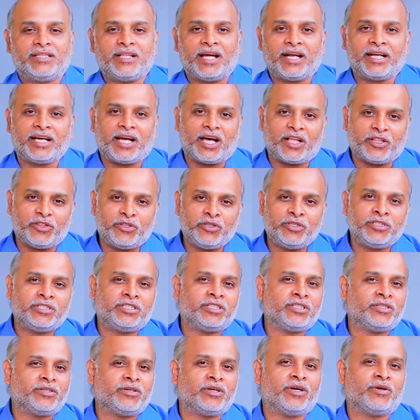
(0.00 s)
దానికి
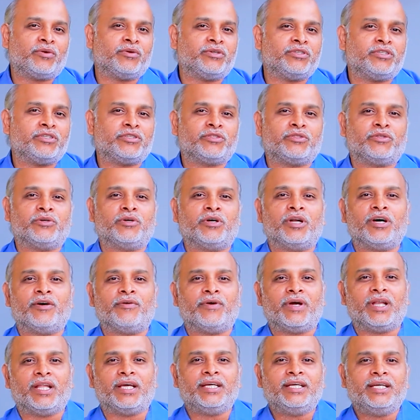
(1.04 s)
అదృష్టం కూడా కొంచెం
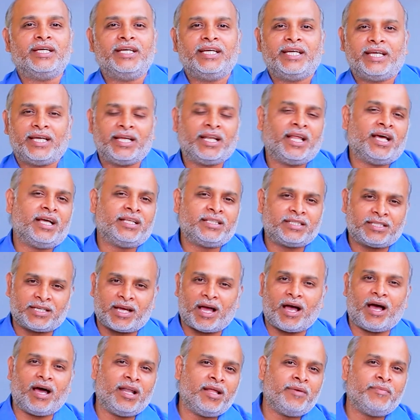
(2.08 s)
తోడవాలి ఇలా
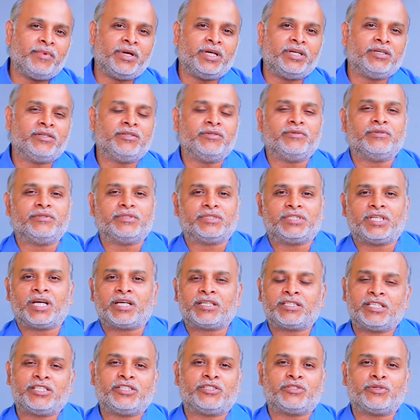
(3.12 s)
చాలా మటుకు
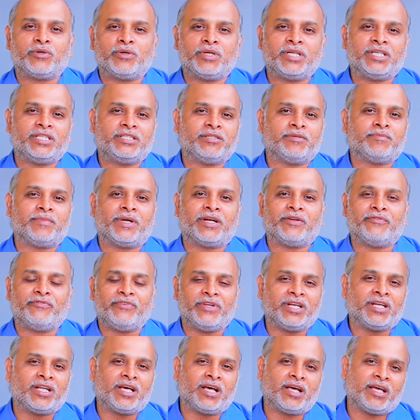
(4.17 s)
సక్సెస్ స్టోరీస్ మనం
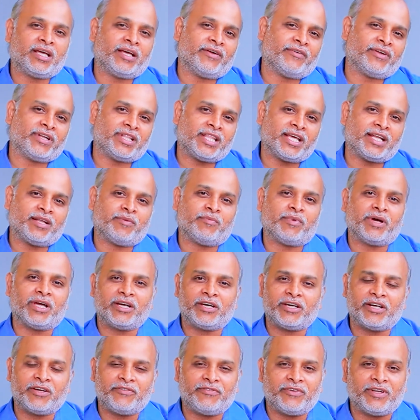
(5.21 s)
విన్నా ఎవరిదైనా
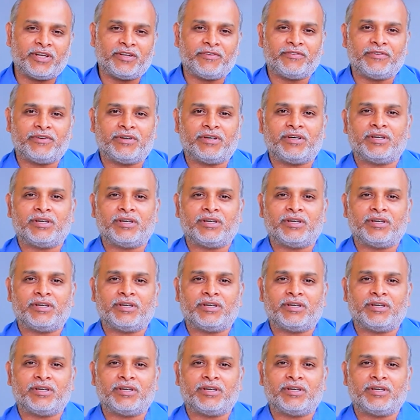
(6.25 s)
బయోగ్రఫీలు